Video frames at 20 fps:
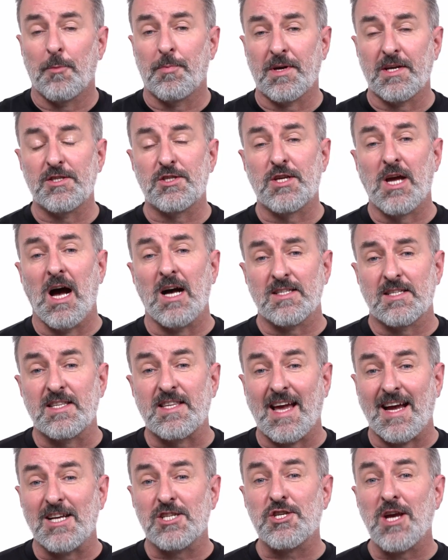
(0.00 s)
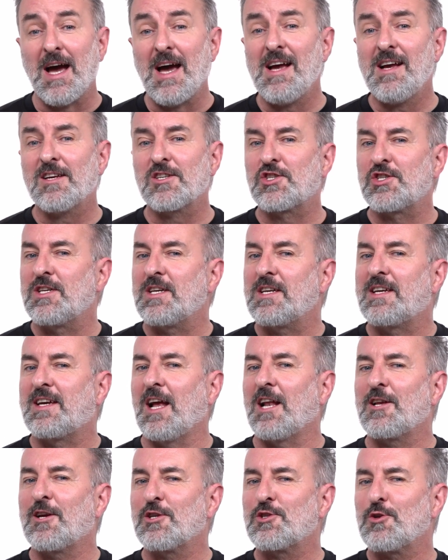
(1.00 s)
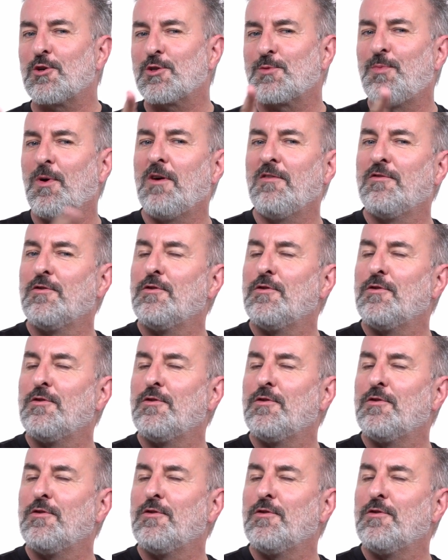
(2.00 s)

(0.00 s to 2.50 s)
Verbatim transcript: Le prix du gaz est très cher, j'ai quelque chose pour